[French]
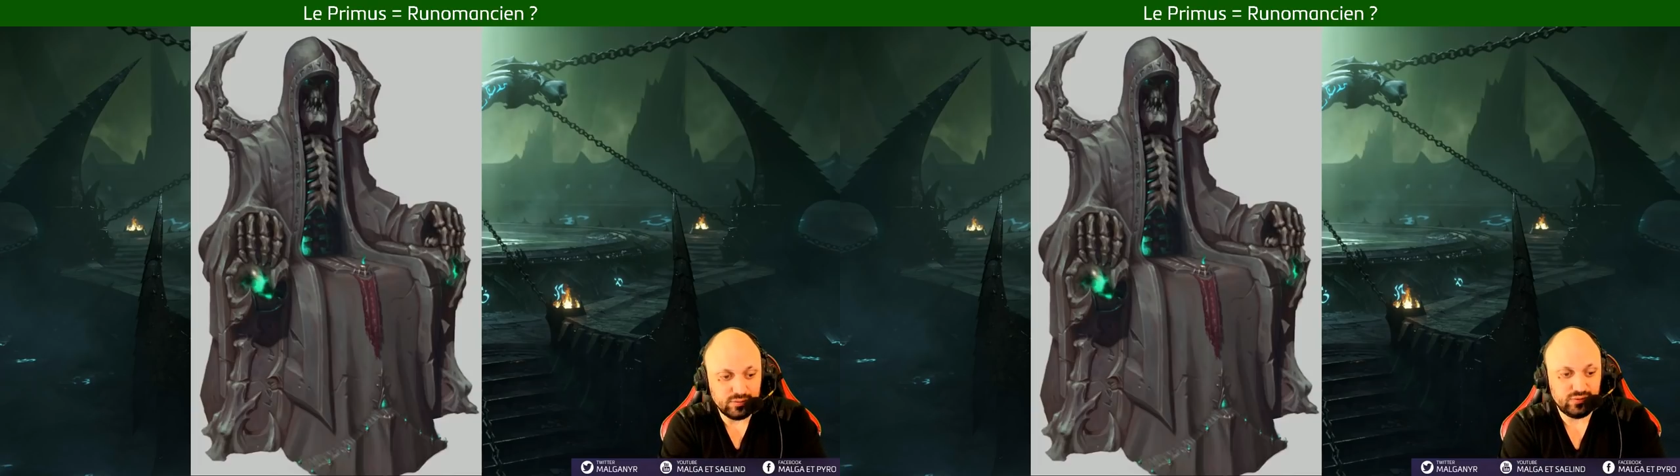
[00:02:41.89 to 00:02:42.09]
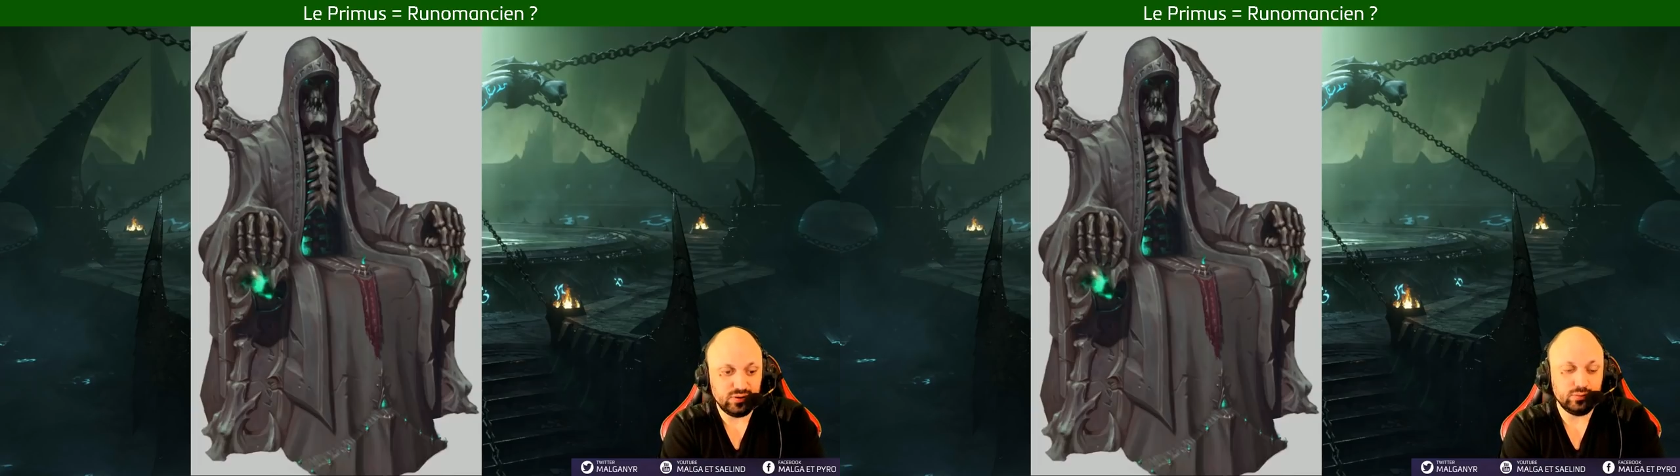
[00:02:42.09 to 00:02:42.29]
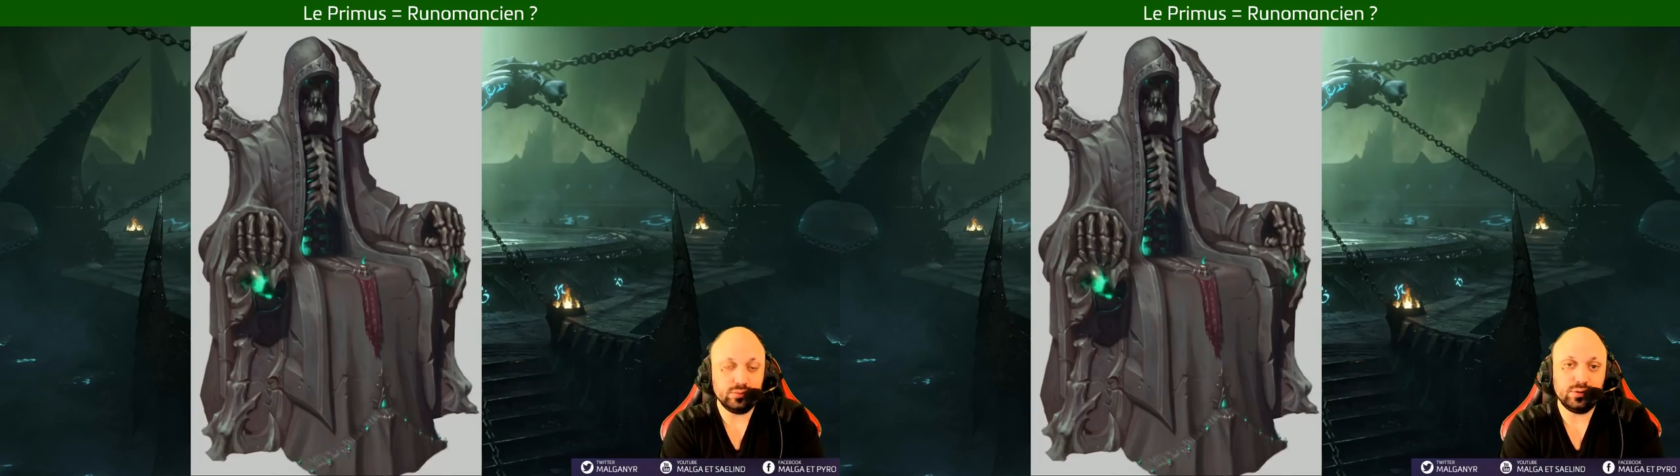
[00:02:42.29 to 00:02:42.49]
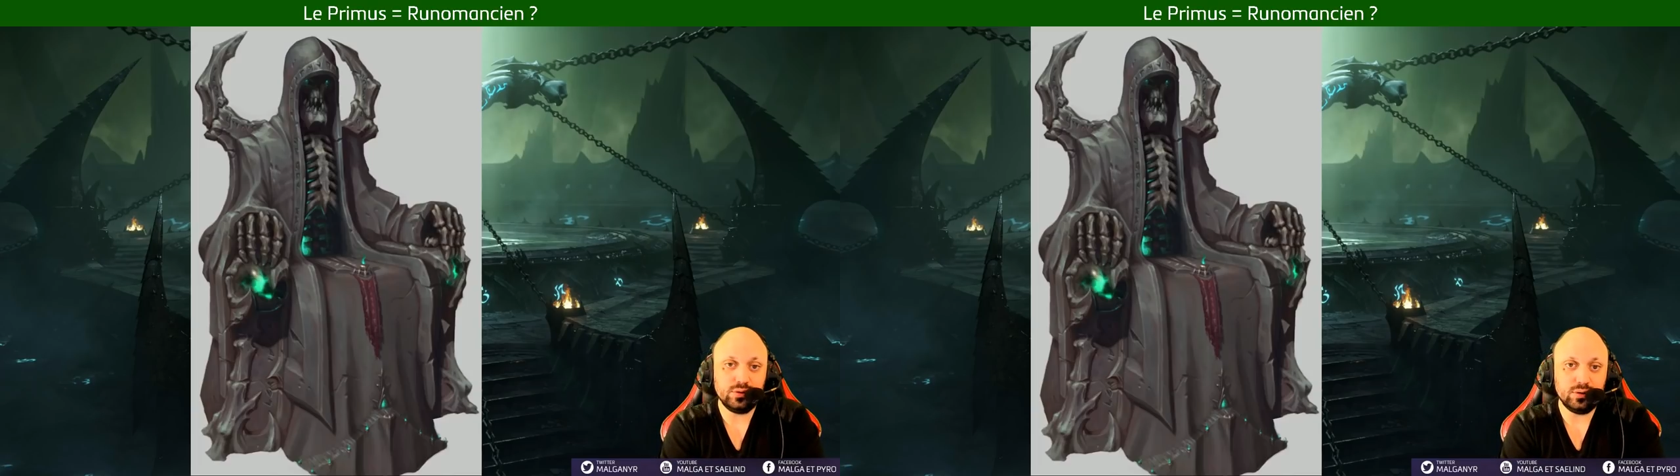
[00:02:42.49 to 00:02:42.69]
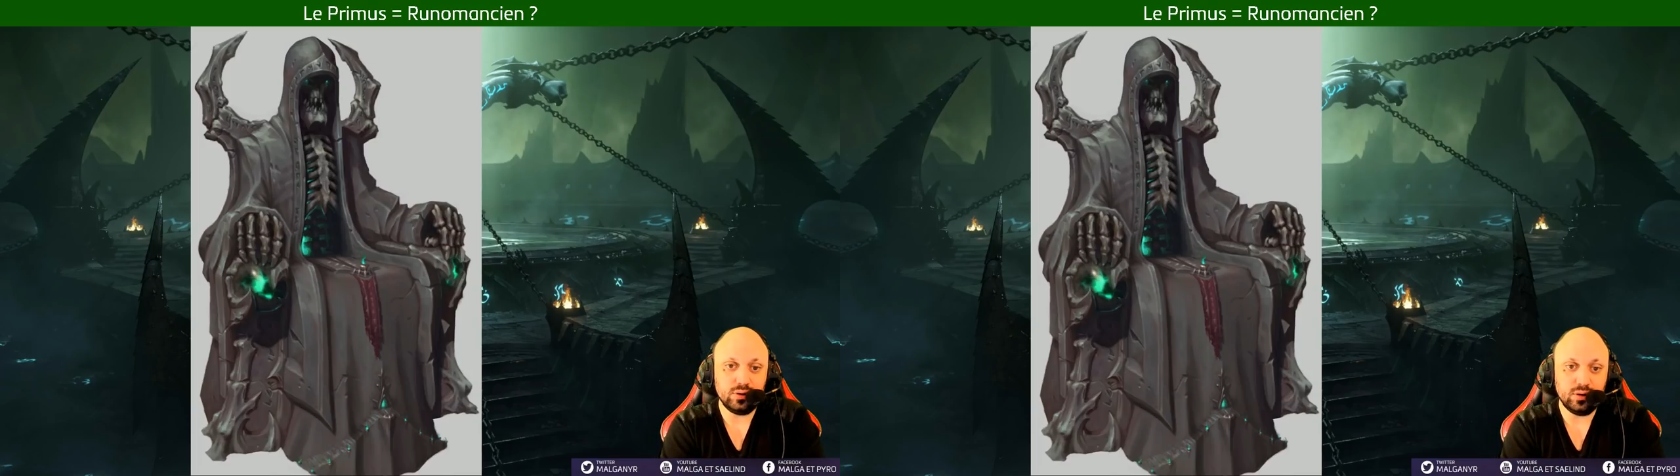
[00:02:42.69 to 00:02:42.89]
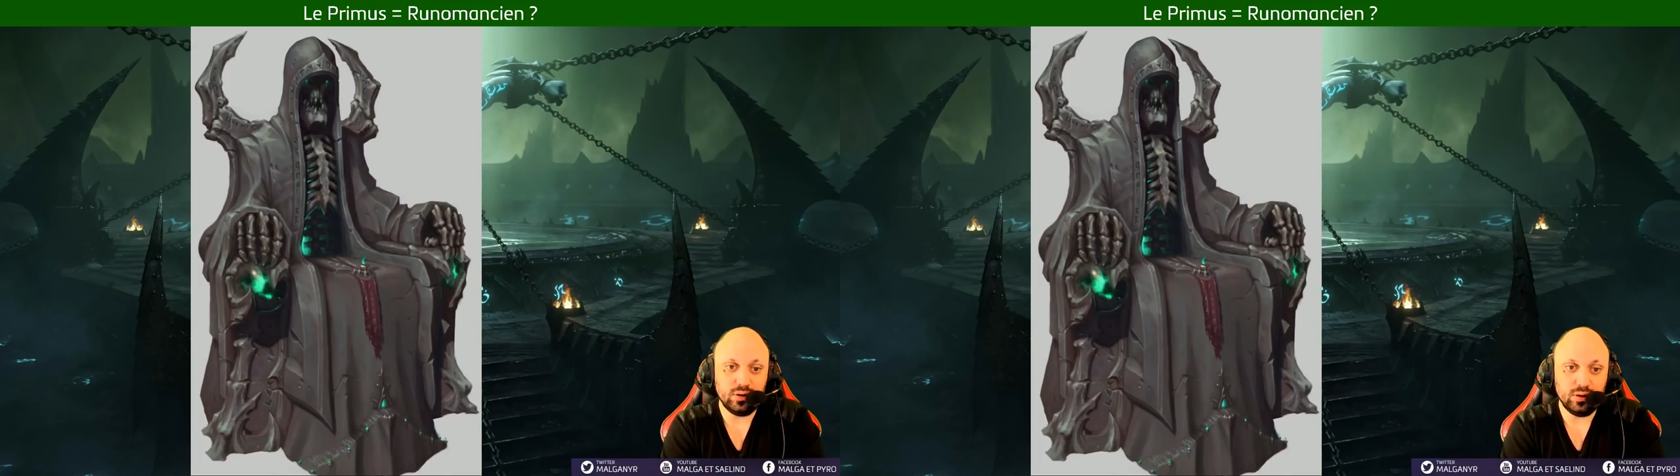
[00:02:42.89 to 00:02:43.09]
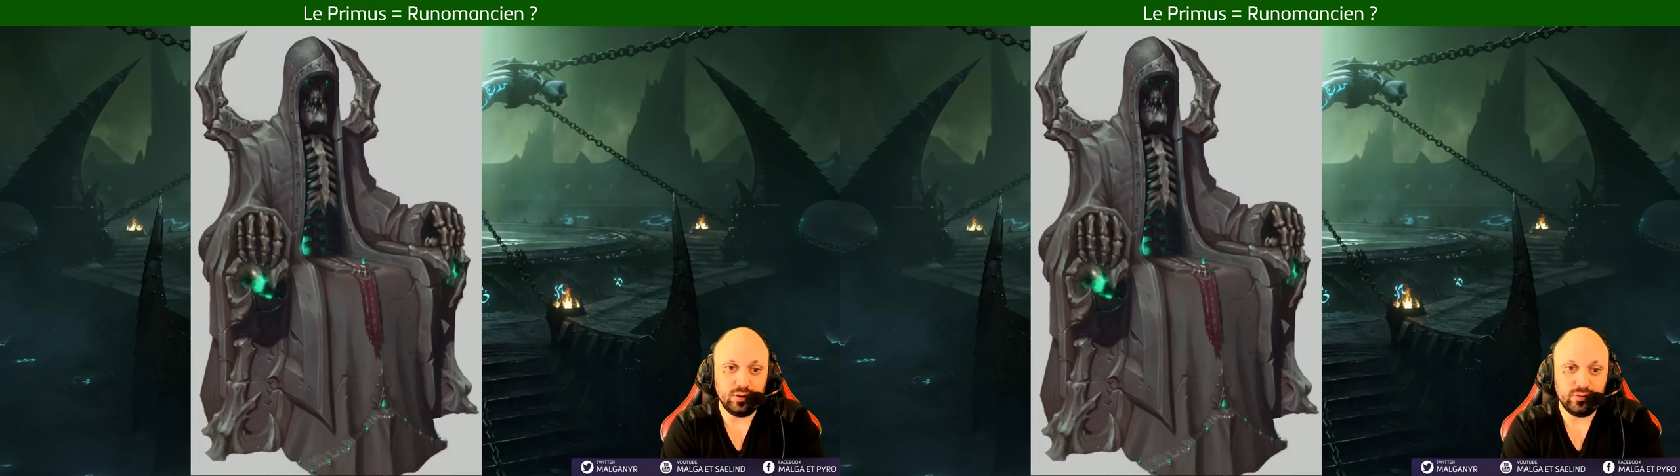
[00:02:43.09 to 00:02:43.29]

fait donc euh,